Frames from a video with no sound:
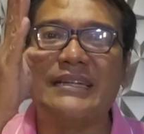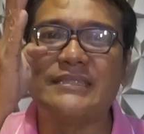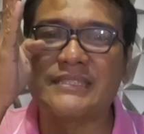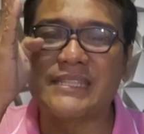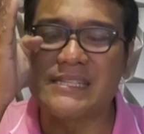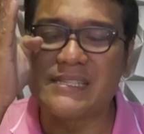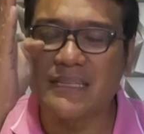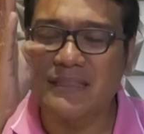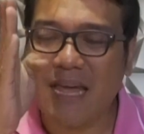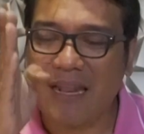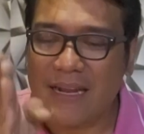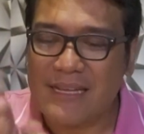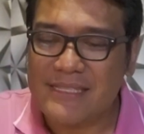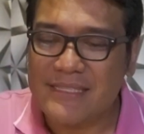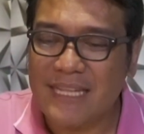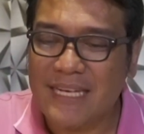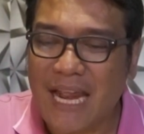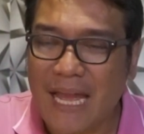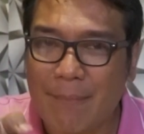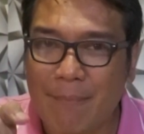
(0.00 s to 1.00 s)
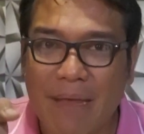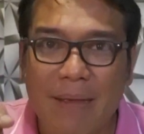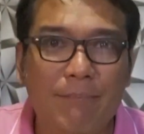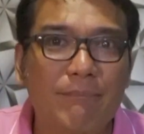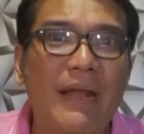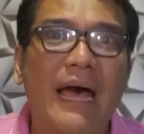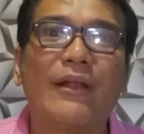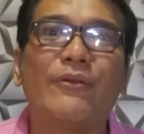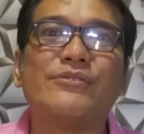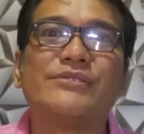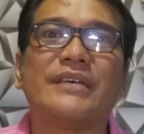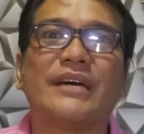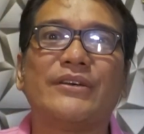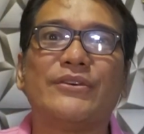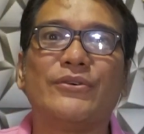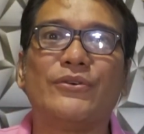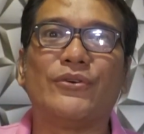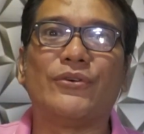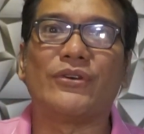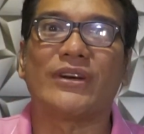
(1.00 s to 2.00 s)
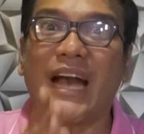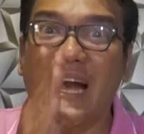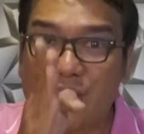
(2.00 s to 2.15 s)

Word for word: ang si Satanas din ay may plano sa iyo.